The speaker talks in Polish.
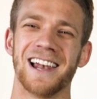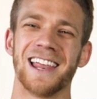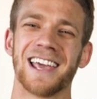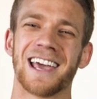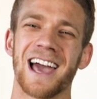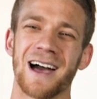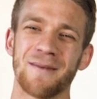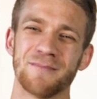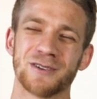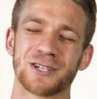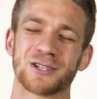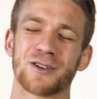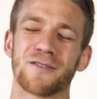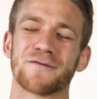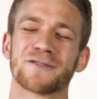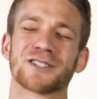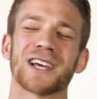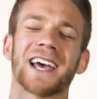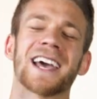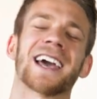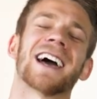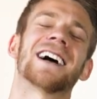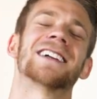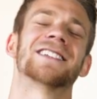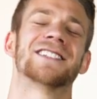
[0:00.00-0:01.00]
Liga Mistrzów
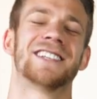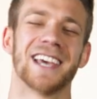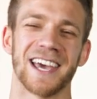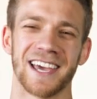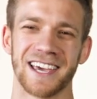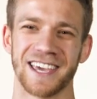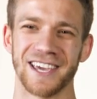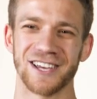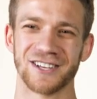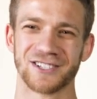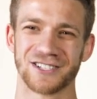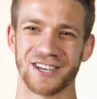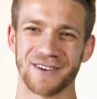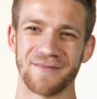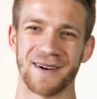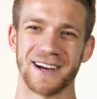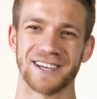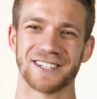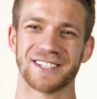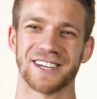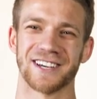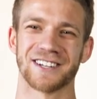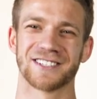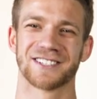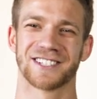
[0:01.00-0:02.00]
czeka. Dzięki. Dzięki,
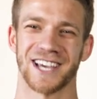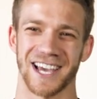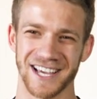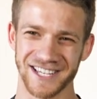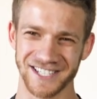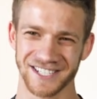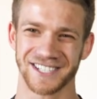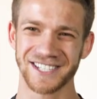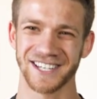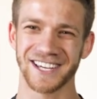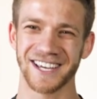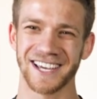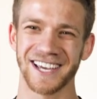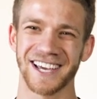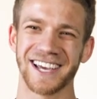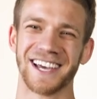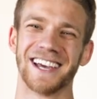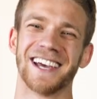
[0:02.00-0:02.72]
trzymaj się, cześć!